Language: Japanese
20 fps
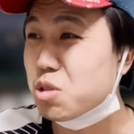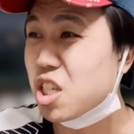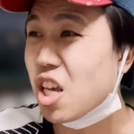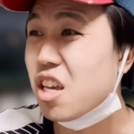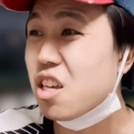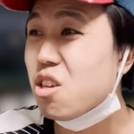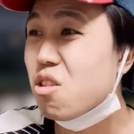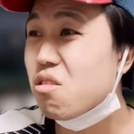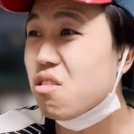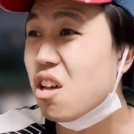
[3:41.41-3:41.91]

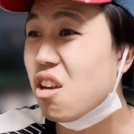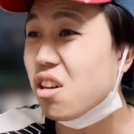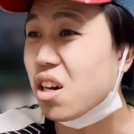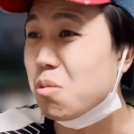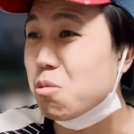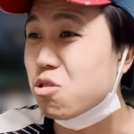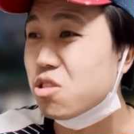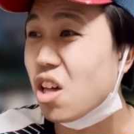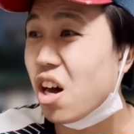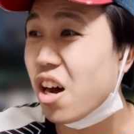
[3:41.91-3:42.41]
専業なの
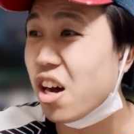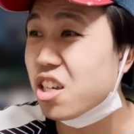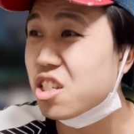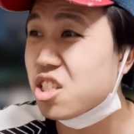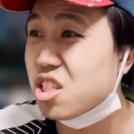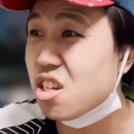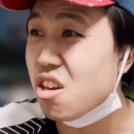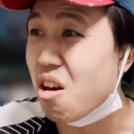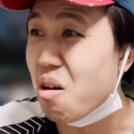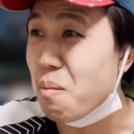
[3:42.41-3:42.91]
かも疑わ
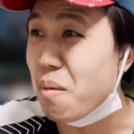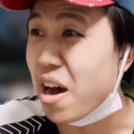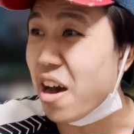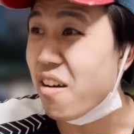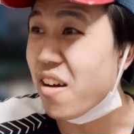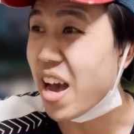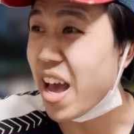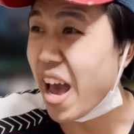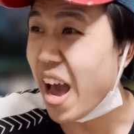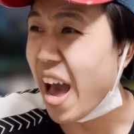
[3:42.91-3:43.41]
しいよお
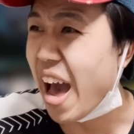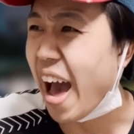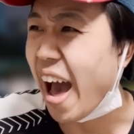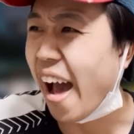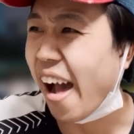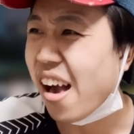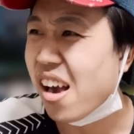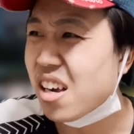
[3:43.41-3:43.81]
前はや。